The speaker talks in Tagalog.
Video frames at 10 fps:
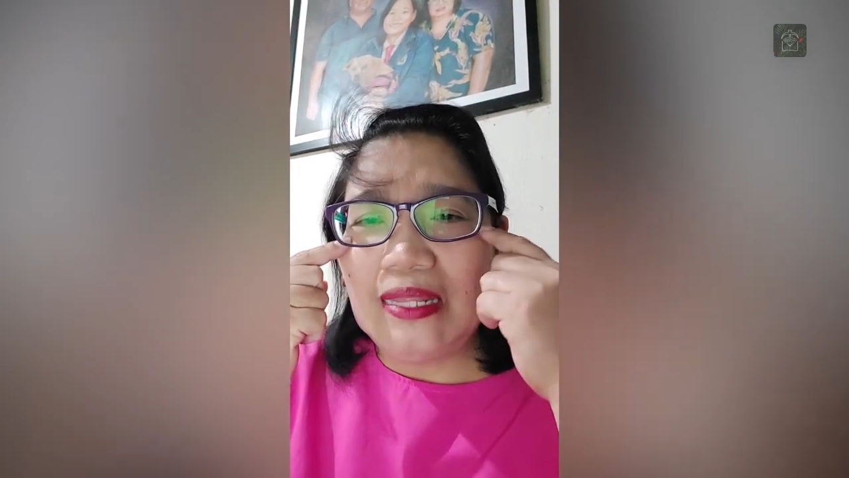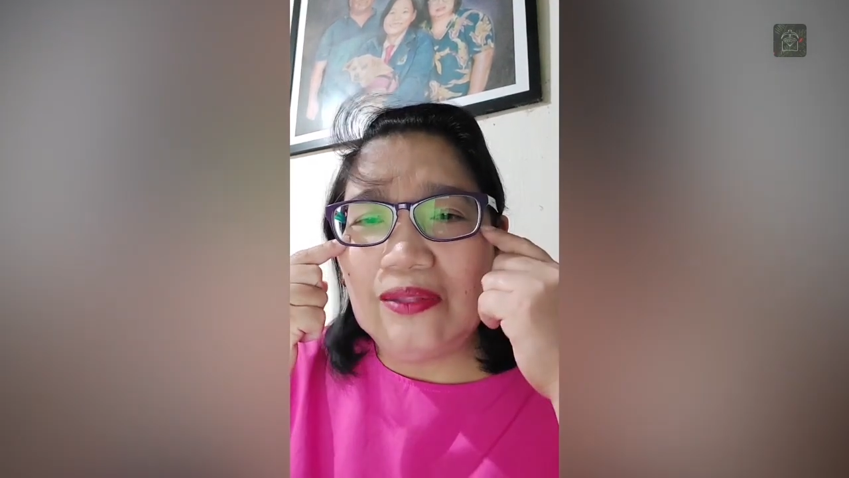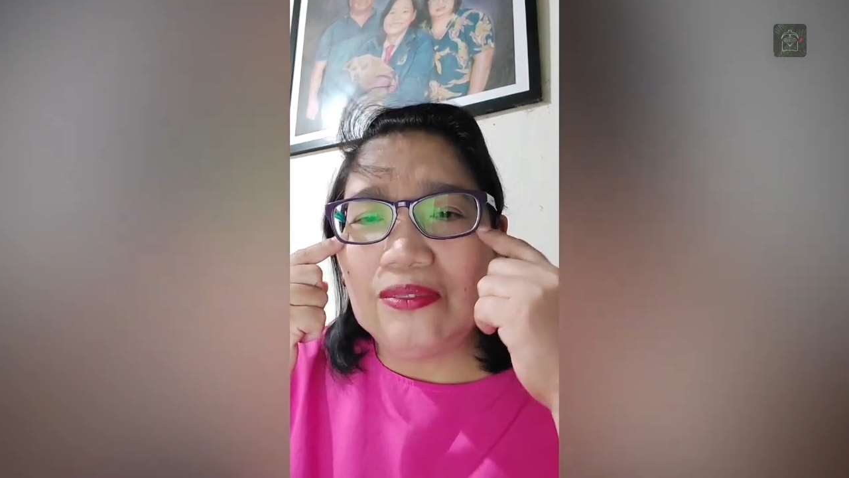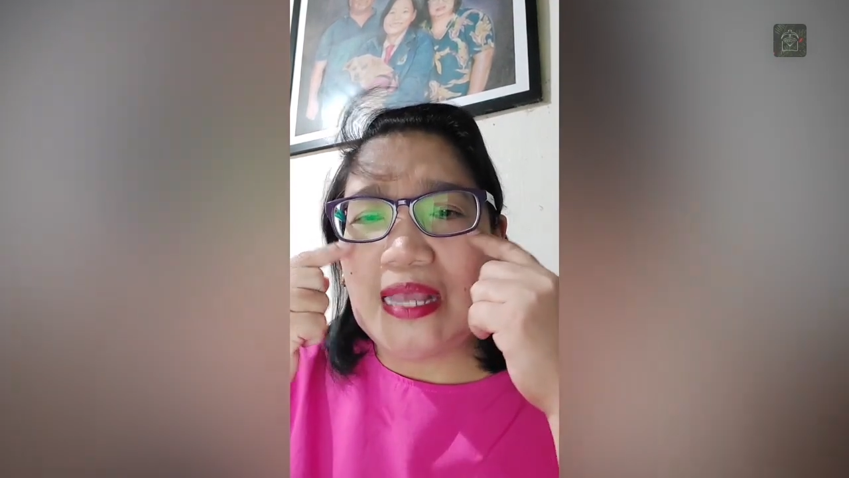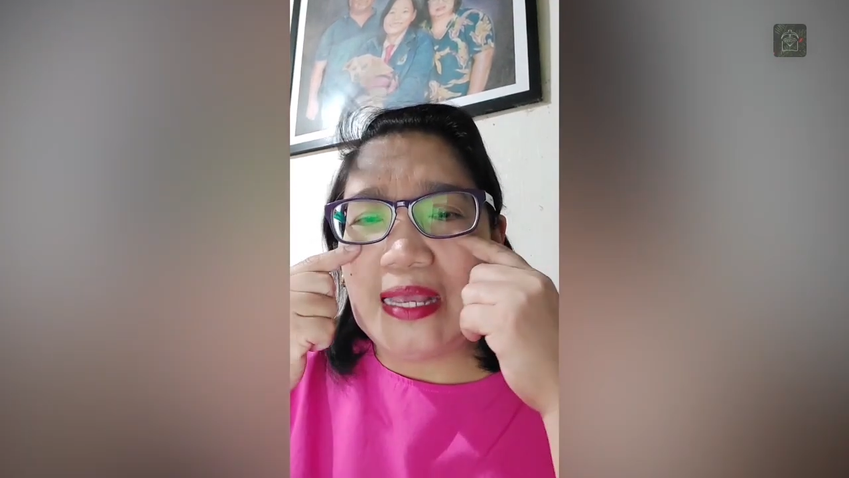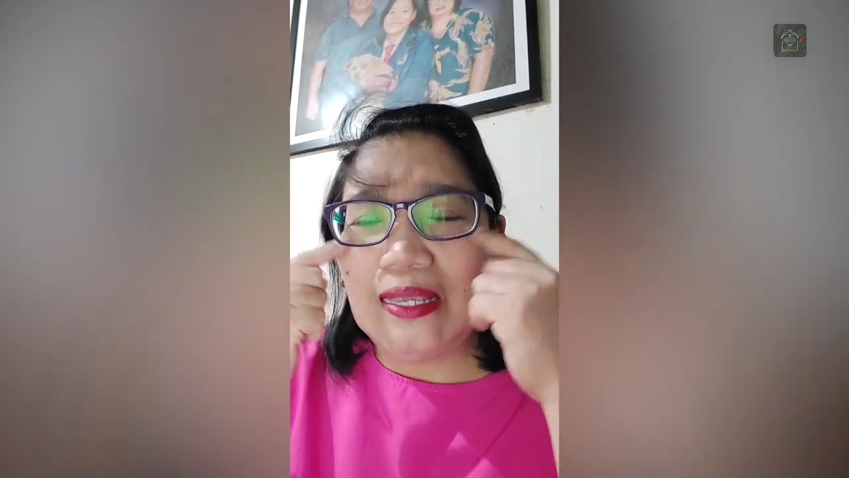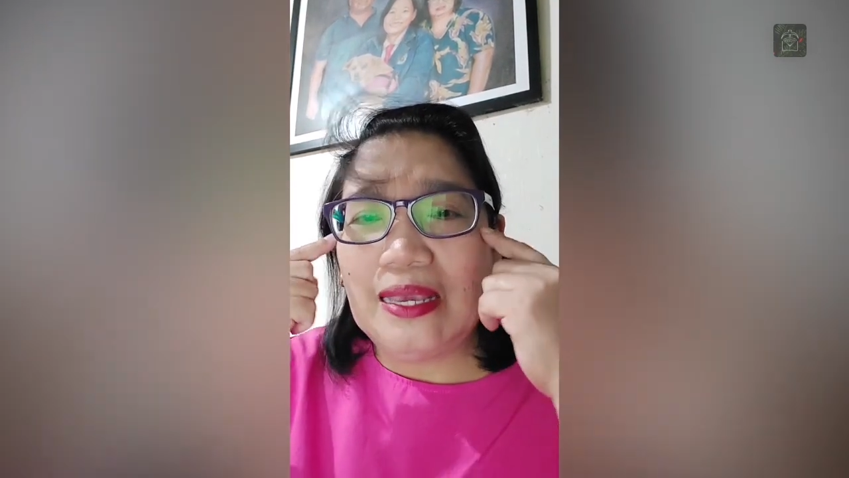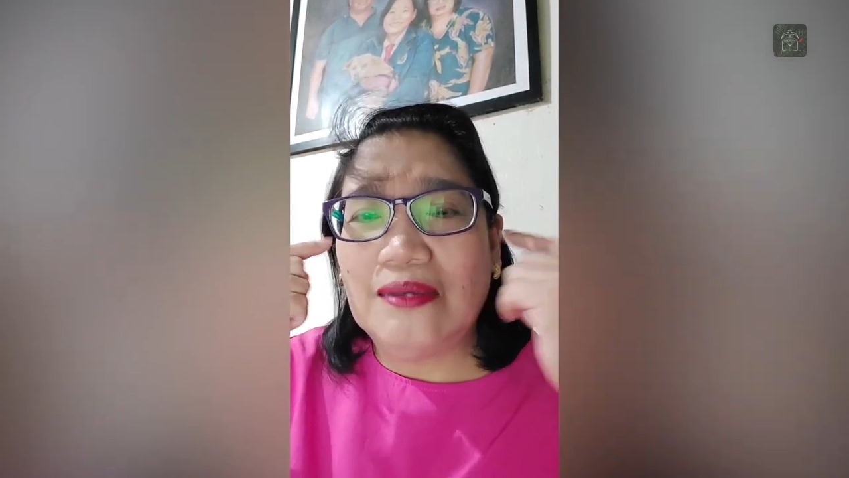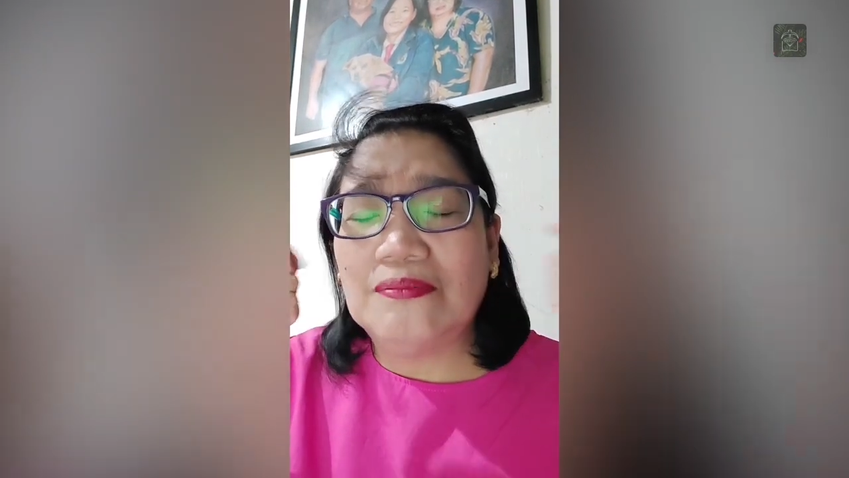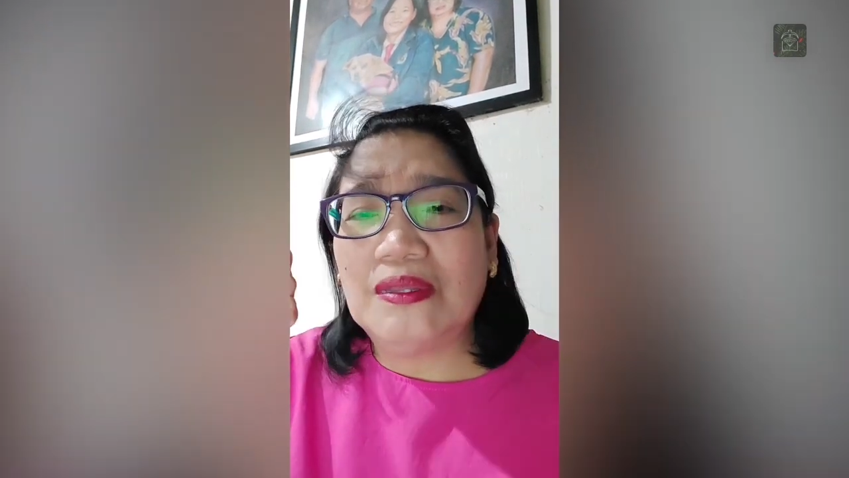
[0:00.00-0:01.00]
dito sa
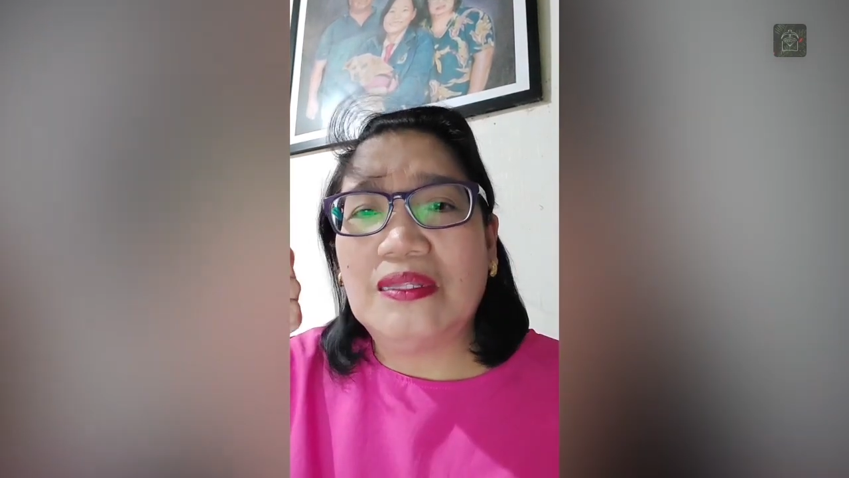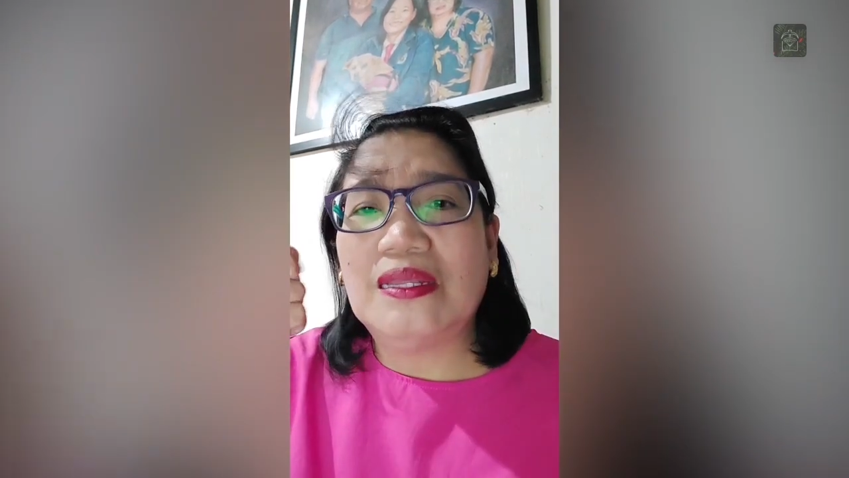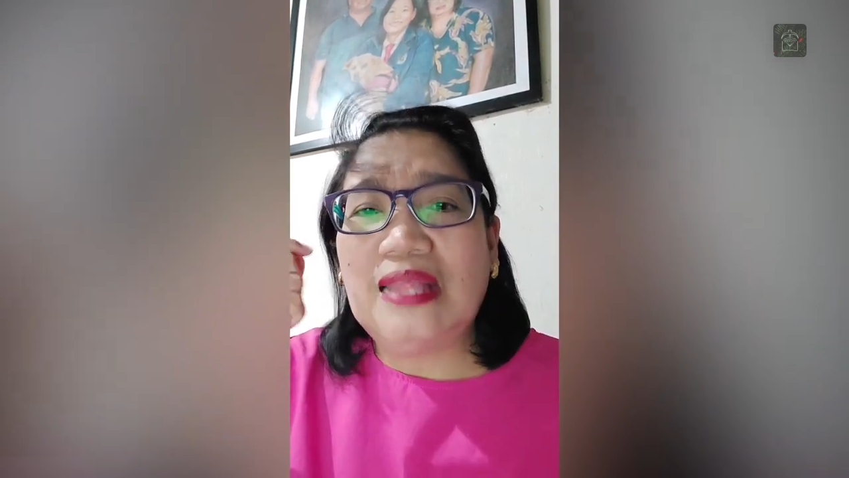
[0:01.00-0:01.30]
kanyang